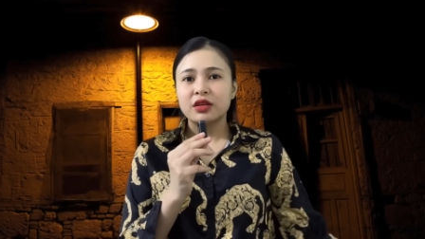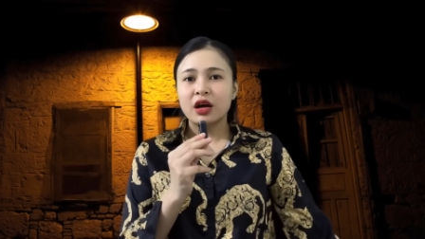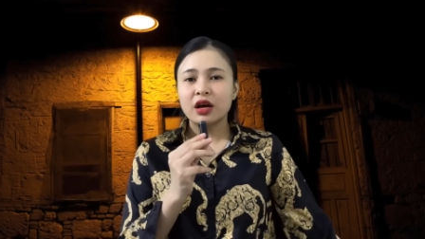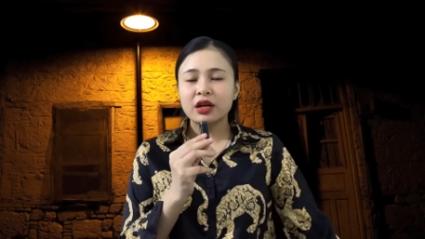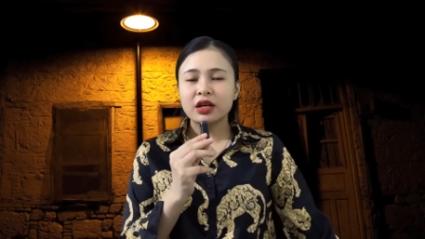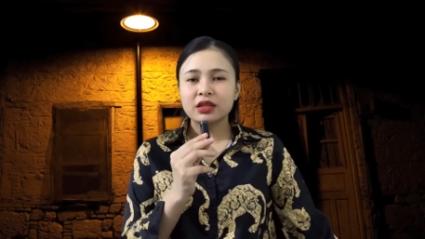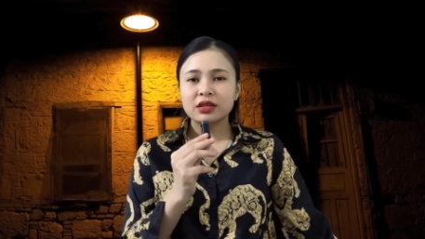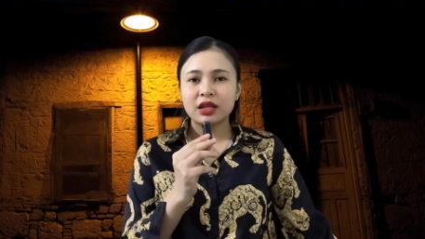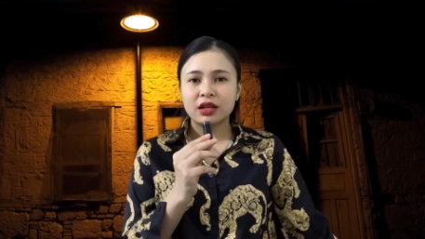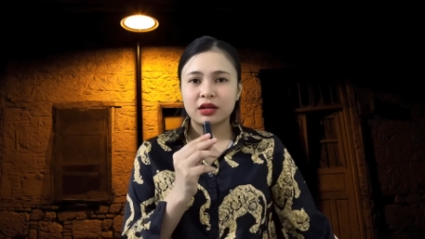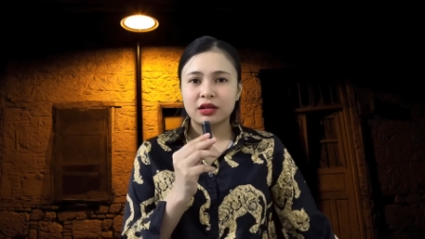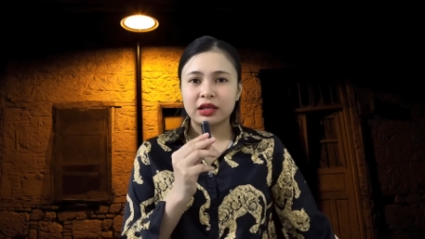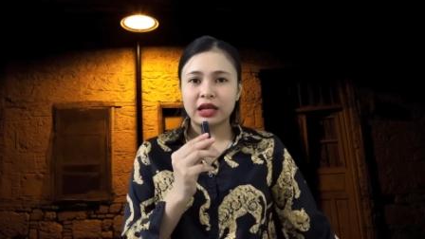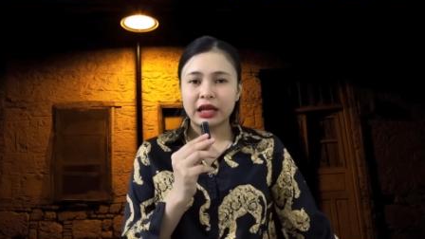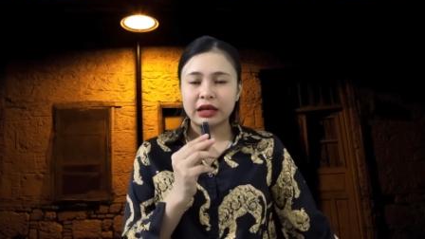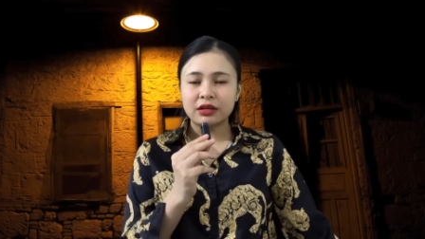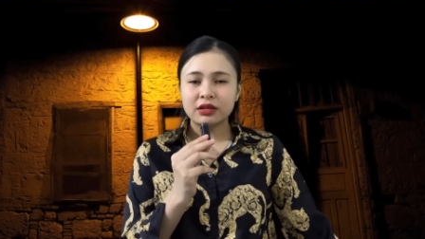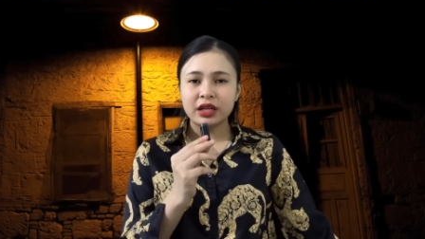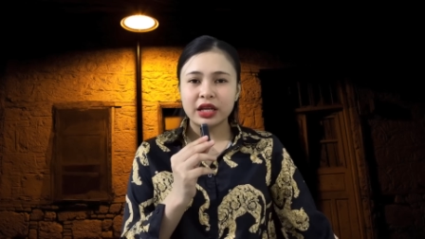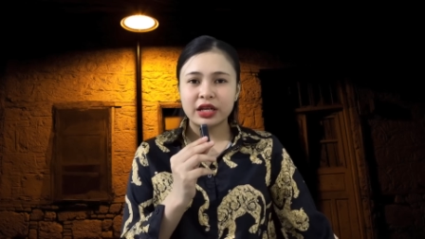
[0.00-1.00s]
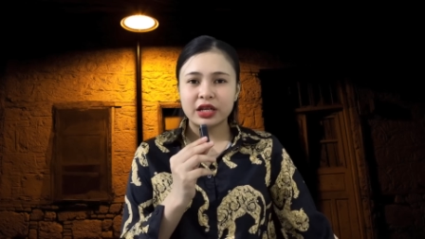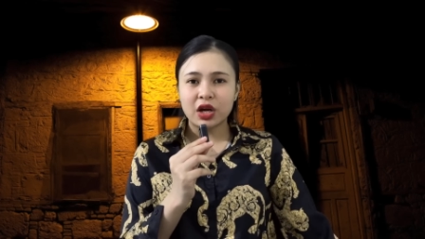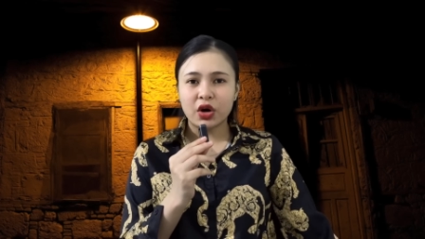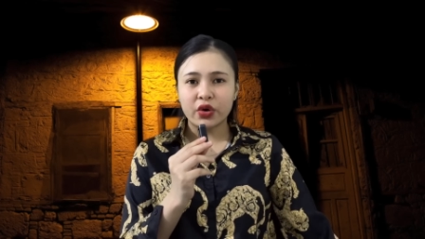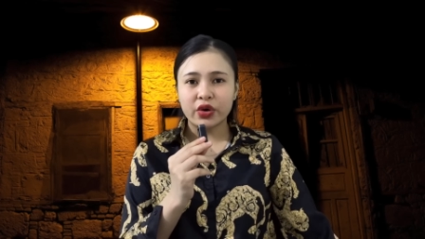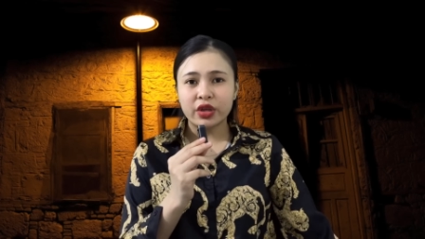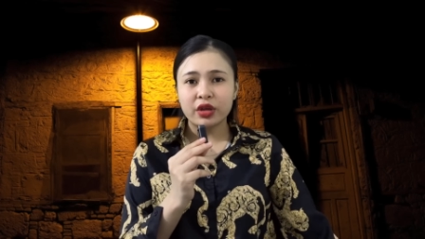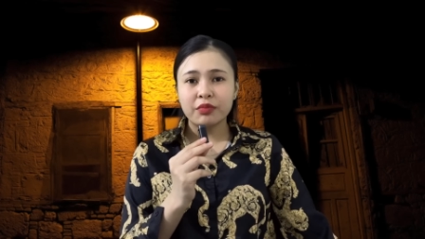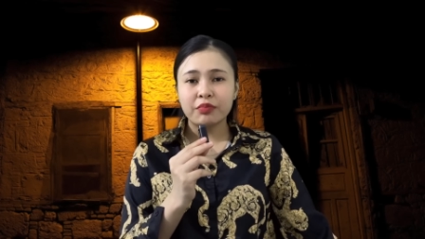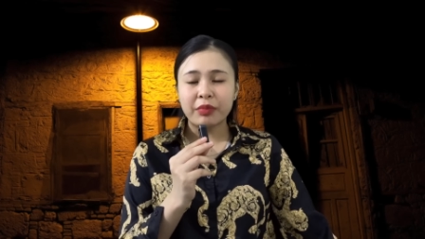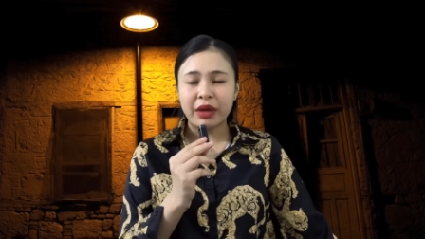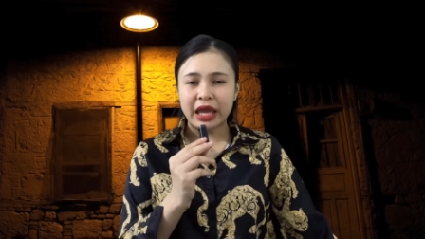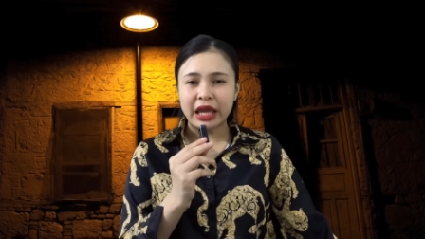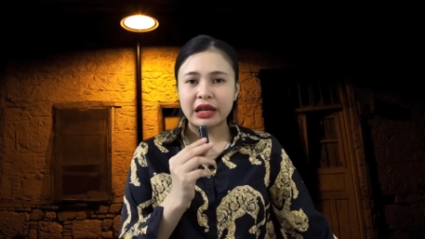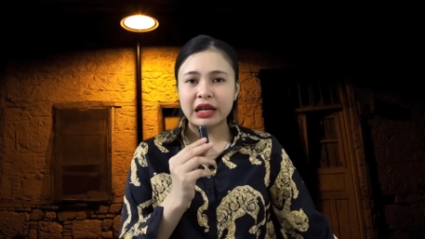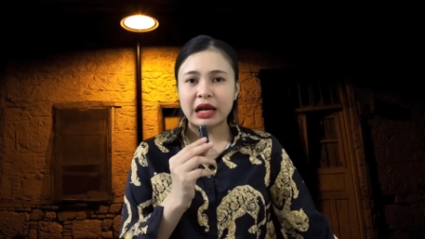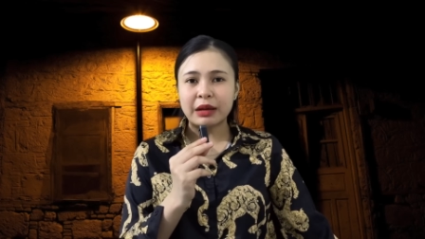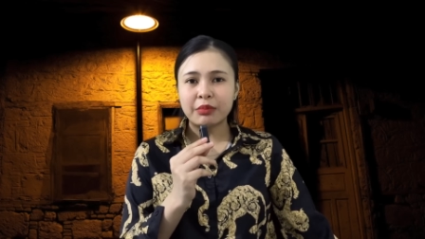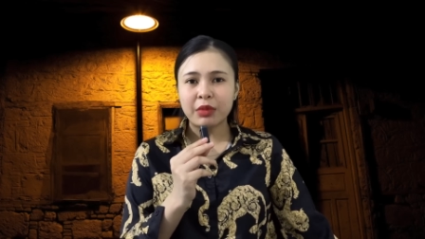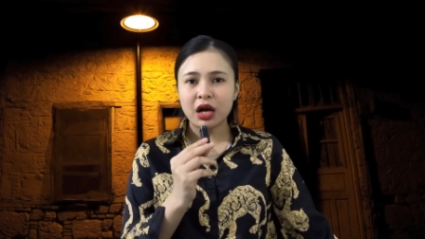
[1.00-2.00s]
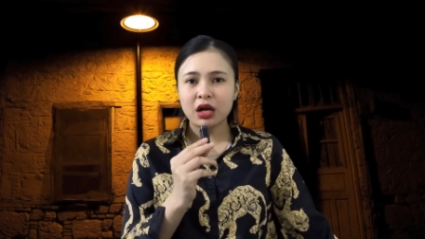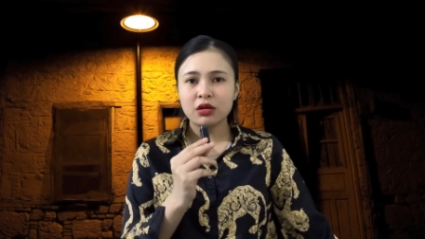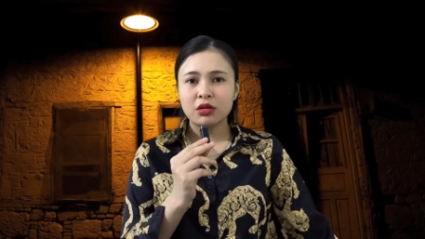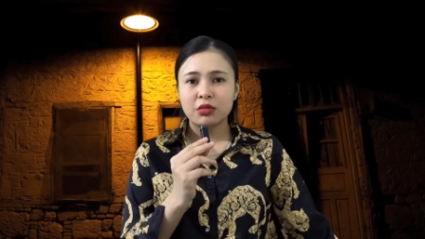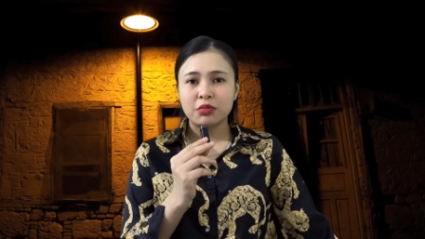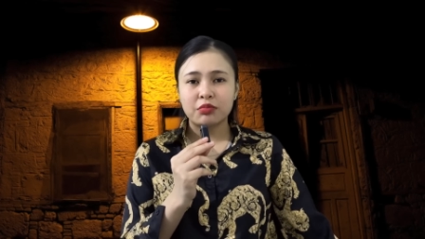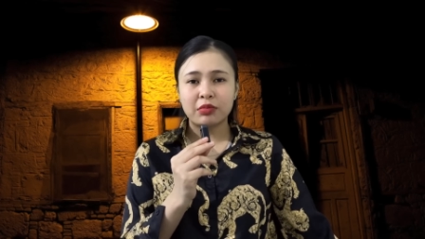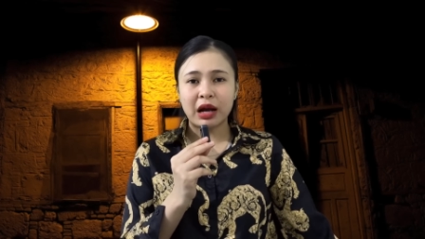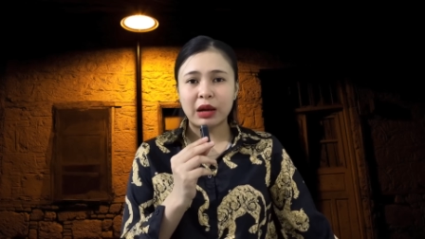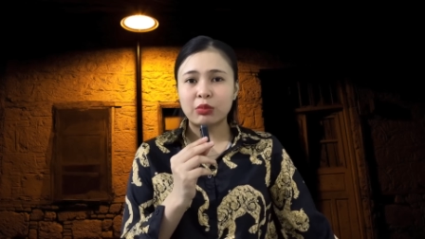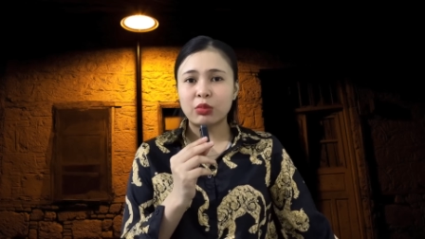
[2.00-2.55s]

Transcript: Với cái tình cảnh này rồi, mẹ đã mất,